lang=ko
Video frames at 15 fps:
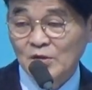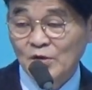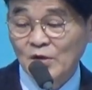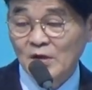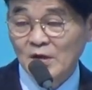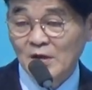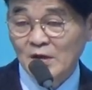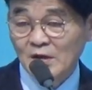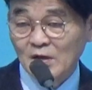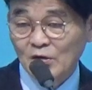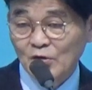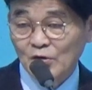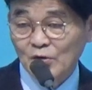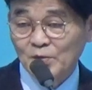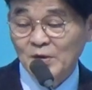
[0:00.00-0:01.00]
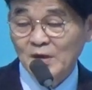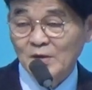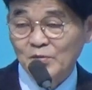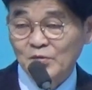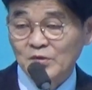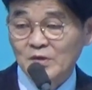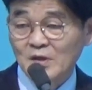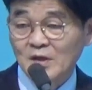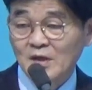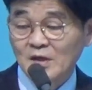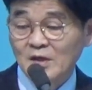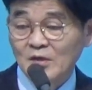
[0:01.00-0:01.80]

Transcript: 회개다안고막 불달나게